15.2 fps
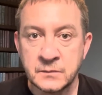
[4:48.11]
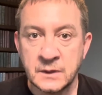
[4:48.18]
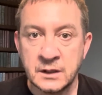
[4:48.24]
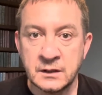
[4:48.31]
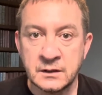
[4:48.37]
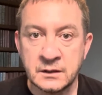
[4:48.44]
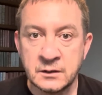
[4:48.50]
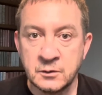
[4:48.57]

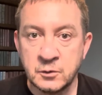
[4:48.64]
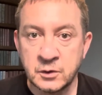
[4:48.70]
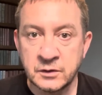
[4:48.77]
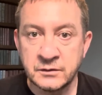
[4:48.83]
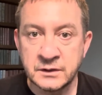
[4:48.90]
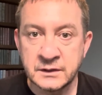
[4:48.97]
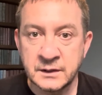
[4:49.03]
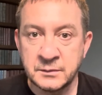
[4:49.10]
а,
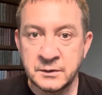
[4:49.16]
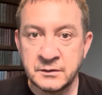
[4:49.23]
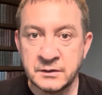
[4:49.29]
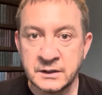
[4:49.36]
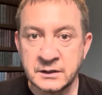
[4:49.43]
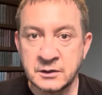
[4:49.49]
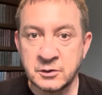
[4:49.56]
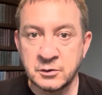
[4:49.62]
уровня там
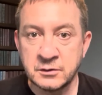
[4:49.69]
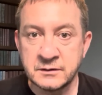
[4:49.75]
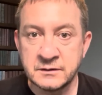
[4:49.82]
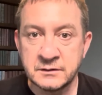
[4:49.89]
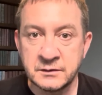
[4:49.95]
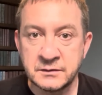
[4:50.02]
Ивана Грозного,